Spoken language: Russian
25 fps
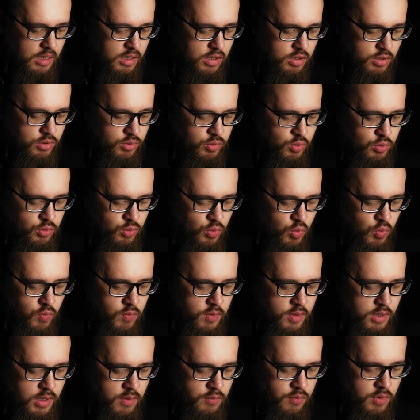Иисус,
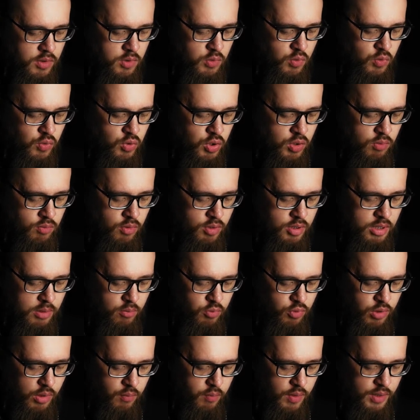увидев идущего к
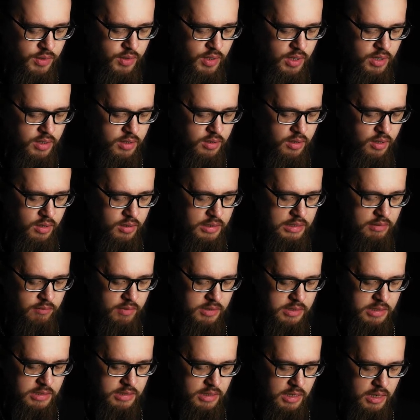нему Нафанаила,
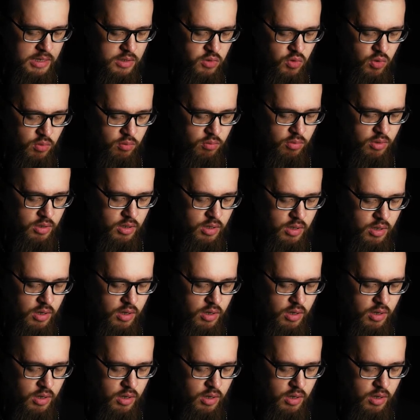говорит о нем.